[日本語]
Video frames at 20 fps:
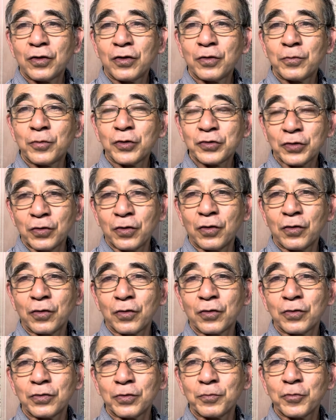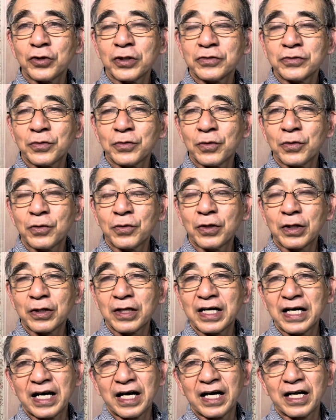元のこの毛沢
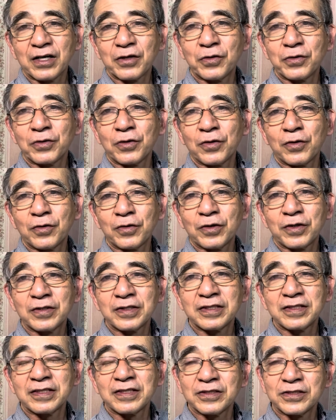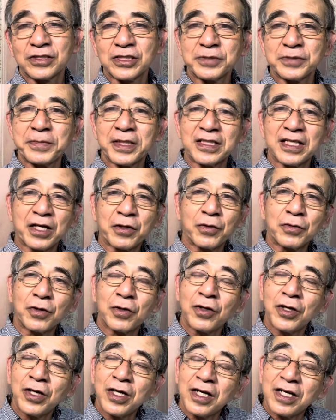東がこの進めたこ
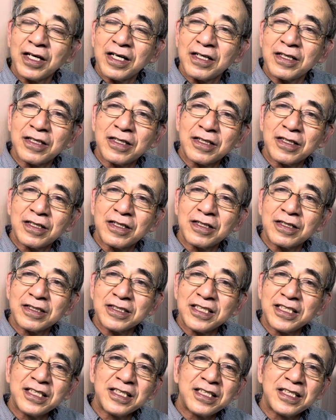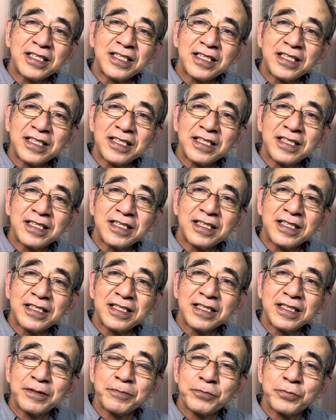のに、
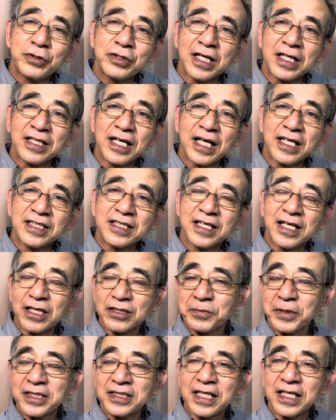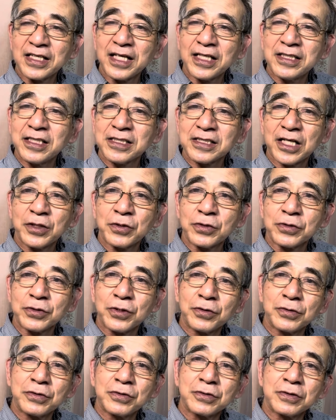えー、文化大革命じゃないですけど
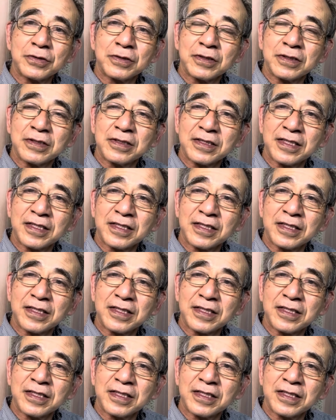そういう、